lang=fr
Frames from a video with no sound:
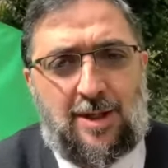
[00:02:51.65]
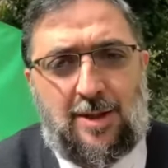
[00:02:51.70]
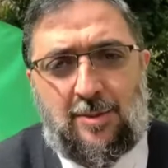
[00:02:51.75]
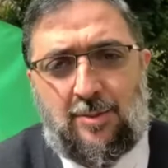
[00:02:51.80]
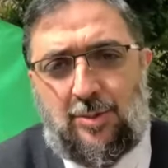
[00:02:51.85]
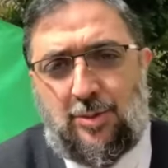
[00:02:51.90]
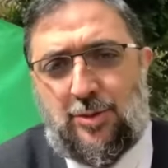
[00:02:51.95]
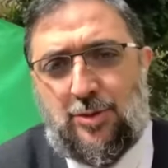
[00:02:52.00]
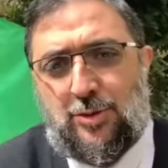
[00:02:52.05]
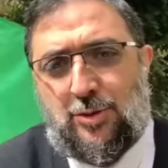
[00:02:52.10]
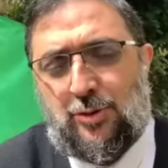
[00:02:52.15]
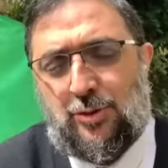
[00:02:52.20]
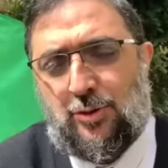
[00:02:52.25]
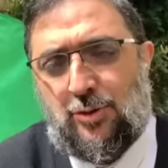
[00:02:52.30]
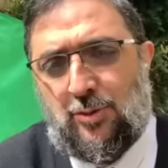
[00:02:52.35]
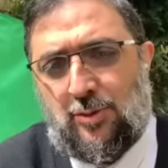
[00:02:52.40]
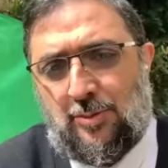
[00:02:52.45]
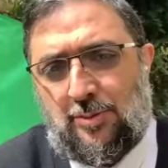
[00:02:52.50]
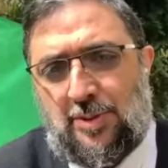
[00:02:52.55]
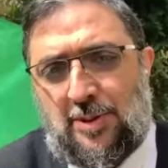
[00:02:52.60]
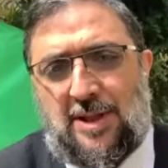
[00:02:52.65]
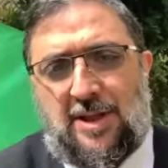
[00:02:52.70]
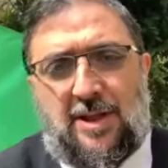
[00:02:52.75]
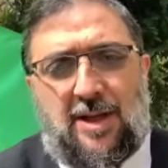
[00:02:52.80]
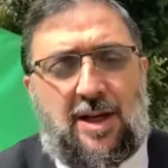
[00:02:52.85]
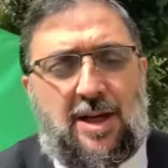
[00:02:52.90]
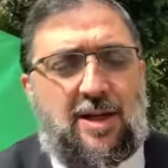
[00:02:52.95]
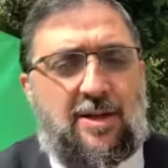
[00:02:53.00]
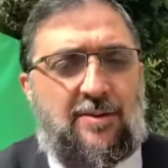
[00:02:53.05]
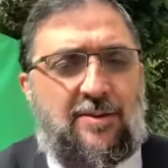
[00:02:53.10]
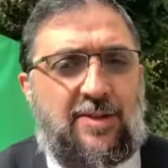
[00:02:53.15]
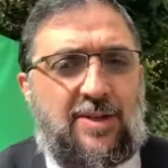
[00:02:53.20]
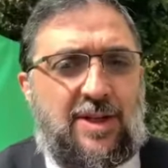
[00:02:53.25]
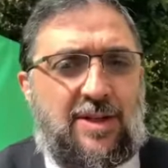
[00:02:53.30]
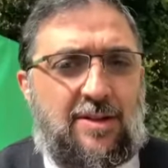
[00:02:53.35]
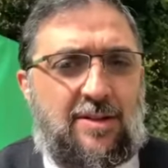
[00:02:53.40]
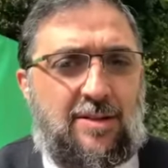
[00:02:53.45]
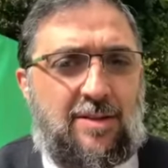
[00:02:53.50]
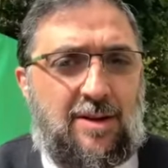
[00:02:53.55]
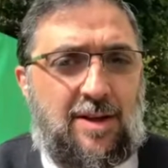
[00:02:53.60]
plus que tromper avec
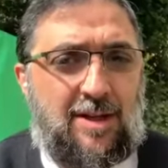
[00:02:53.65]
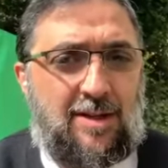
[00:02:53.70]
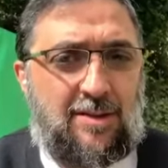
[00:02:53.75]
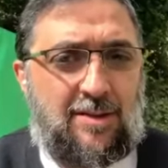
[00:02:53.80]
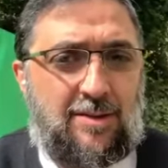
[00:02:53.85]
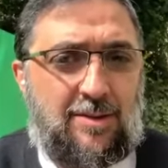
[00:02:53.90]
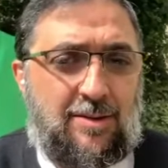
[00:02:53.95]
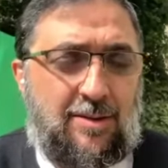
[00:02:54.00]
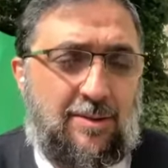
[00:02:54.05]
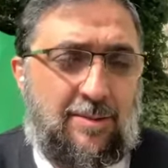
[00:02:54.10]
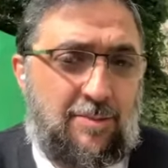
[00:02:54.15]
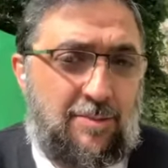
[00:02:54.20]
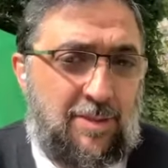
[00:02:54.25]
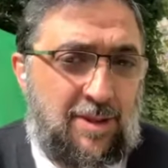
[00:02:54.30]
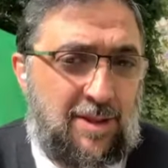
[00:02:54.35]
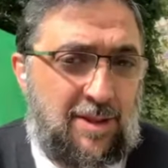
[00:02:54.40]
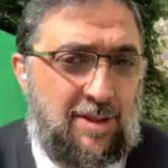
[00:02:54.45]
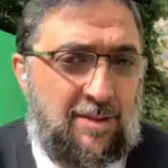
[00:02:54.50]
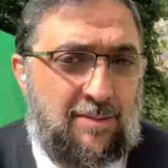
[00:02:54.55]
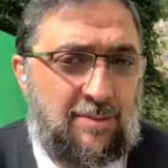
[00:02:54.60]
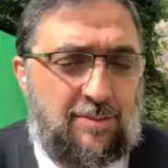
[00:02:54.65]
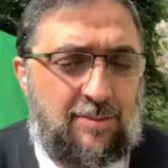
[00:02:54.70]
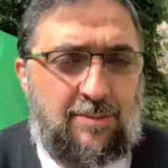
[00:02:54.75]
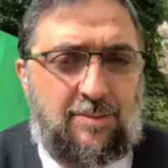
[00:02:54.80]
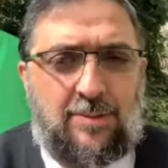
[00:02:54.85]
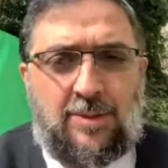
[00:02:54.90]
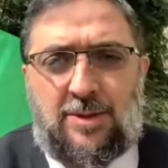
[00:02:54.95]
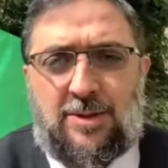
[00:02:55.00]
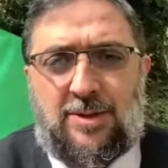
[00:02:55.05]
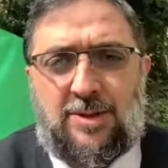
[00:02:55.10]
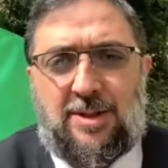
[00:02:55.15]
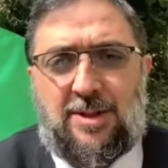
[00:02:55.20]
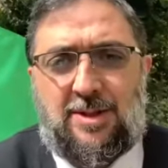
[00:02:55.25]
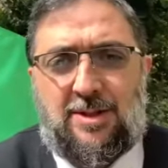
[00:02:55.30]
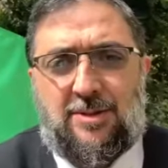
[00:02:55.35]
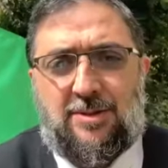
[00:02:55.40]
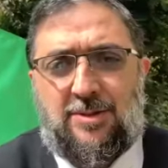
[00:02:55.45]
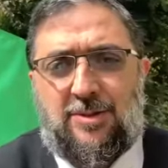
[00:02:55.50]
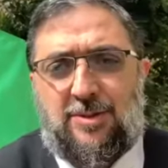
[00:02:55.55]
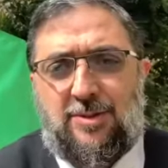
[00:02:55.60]
la langue, mais
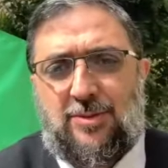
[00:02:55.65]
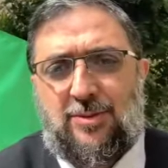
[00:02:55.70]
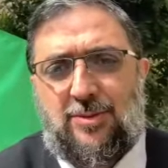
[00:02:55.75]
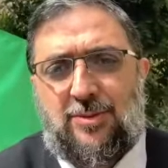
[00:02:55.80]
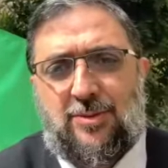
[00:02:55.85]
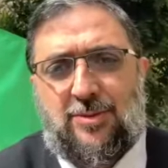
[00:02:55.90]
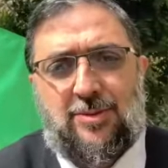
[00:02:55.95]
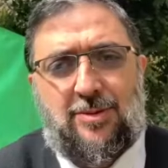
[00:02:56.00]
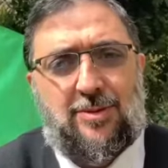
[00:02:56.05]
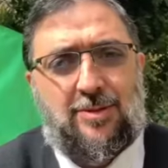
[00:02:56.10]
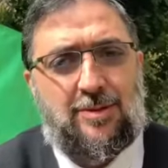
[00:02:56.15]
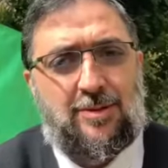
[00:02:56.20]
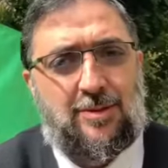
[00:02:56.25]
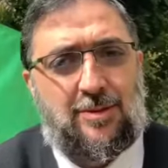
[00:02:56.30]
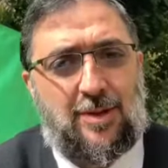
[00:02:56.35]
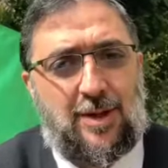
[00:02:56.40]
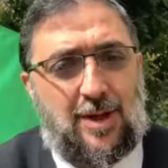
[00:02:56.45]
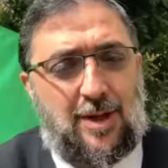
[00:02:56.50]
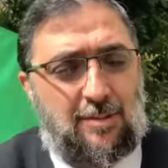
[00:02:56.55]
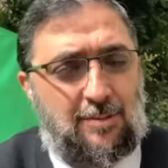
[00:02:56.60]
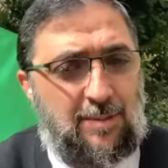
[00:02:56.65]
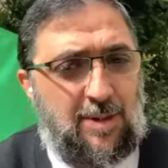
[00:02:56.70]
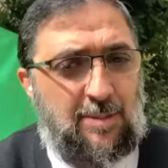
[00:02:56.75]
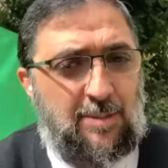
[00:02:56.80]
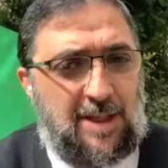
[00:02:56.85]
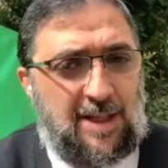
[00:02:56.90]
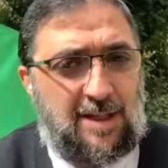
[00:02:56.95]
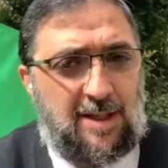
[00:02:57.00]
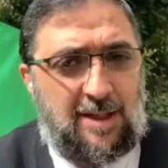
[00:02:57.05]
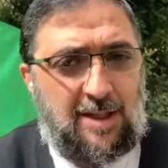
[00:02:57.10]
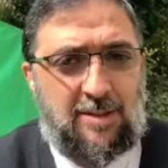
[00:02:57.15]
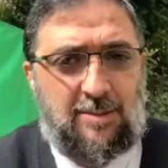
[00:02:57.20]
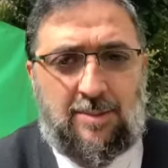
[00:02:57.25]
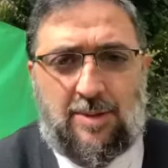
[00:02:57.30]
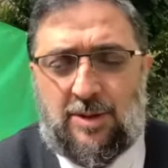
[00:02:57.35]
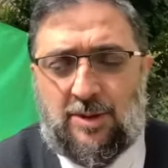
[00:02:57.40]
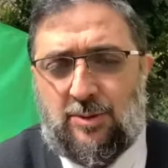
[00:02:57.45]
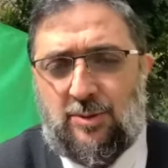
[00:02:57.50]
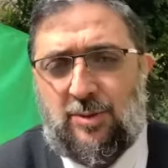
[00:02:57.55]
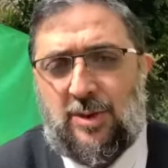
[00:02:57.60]
mentir sur euh, même un crime
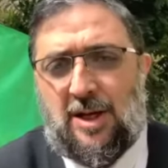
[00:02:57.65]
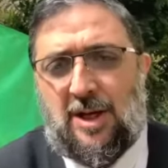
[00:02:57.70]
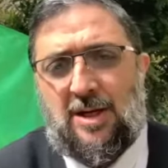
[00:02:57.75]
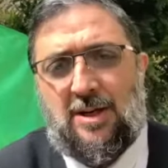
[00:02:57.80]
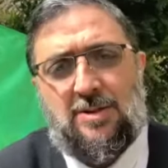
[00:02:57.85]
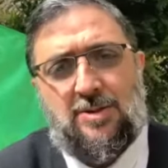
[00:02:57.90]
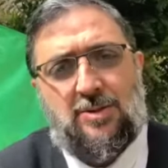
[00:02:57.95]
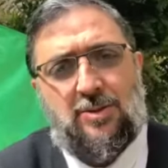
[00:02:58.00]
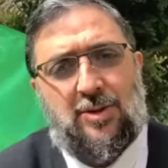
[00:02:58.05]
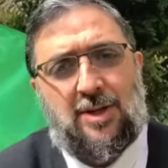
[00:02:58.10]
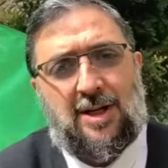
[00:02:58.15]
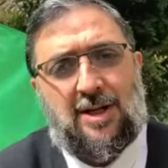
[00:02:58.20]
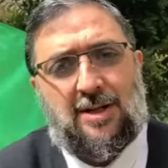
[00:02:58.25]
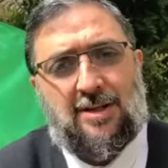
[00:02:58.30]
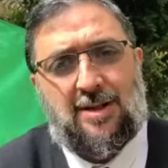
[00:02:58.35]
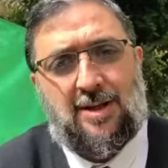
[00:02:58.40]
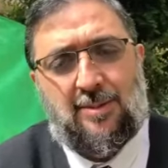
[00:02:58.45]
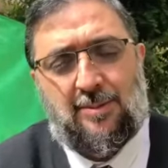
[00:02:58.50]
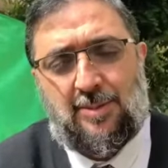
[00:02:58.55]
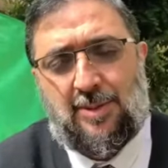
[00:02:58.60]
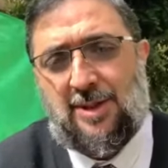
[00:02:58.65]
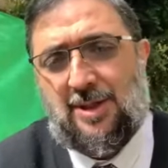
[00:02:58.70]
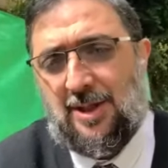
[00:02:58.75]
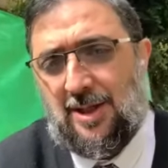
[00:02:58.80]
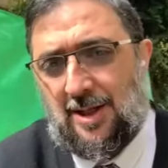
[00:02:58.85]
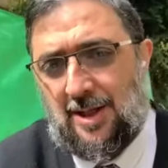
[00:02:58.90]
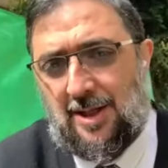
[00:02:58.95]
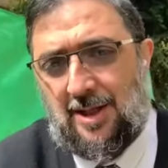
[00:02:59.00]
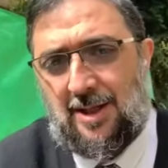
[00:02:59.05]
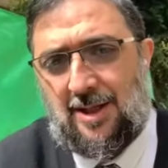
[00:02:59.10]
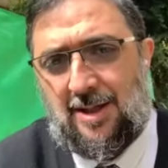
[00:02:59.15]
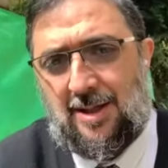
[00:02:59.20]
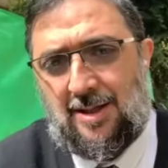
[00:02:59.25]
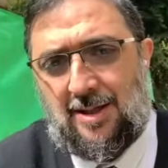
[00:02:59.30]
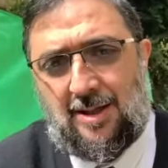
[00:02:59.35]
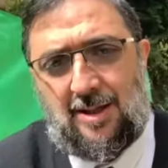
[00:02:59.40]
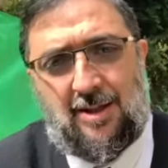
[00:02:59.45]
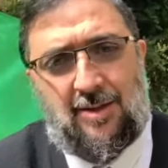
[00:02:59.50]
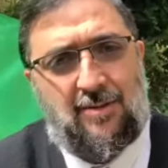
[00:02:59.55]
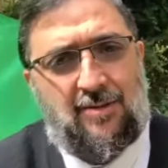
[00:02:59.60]
en tout cas, il sera attrapé et
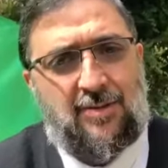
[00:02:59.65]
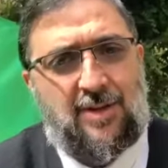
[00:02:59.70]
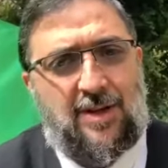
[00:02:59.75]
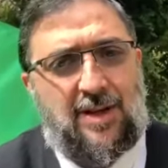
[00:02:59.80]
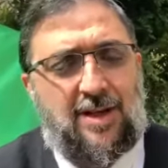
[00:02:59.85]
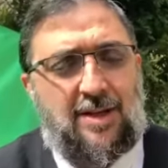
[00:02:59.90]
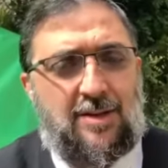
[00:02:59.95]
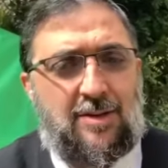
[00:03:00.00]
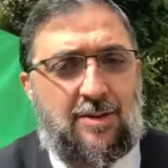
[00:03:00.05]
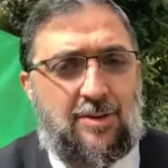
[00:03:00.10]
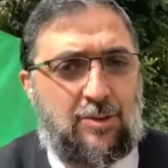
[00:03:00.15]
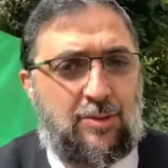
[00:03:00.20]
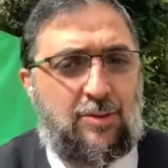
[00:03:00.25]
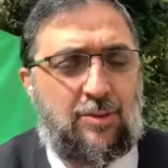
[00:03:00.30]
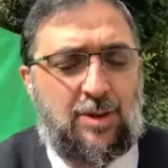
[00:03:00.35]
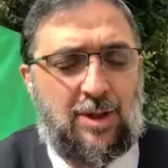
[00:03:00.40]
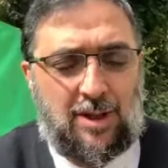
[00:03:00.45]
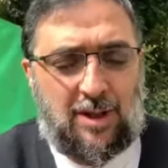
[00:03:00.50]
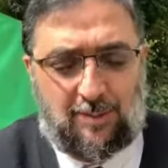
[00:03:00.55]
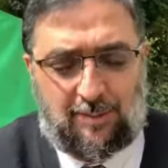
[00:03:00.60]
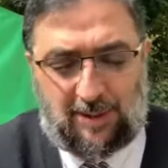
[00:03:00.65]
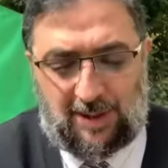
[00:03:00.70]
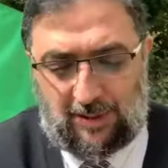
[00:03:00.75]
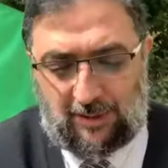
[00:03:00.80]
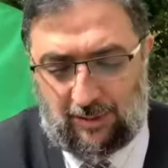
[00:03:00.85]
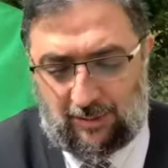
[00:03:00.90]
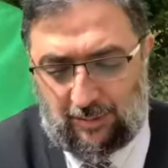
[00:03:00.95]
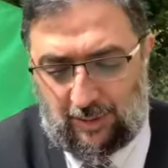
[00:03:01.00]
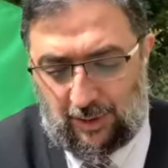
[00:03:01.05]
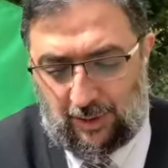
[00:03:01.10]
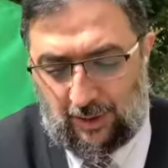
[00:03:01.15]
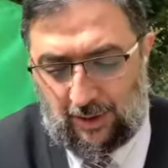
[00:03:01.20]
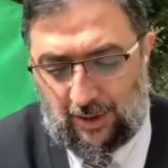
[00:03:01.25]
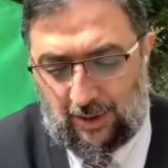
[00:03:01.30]
il va encourir la peine de mort.